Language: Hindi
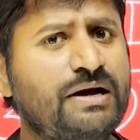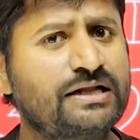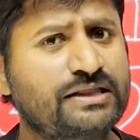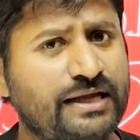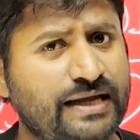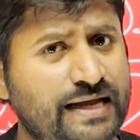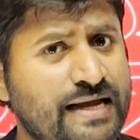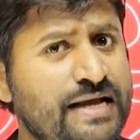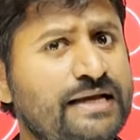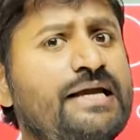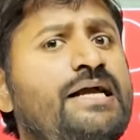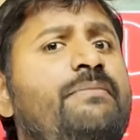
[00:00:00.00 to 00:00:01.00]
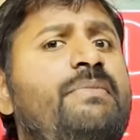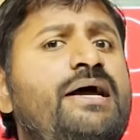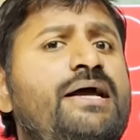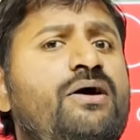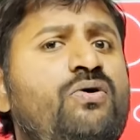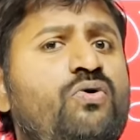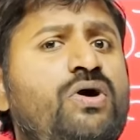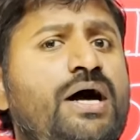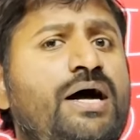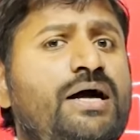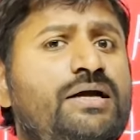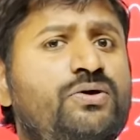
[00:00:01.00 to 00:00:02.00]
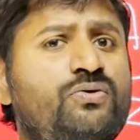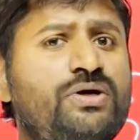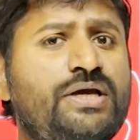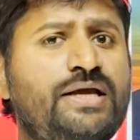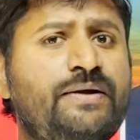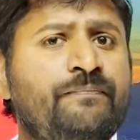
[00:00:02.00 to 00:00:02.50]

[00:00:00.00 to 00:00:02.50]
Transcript: बात है कि कमाया होगा क्योंकि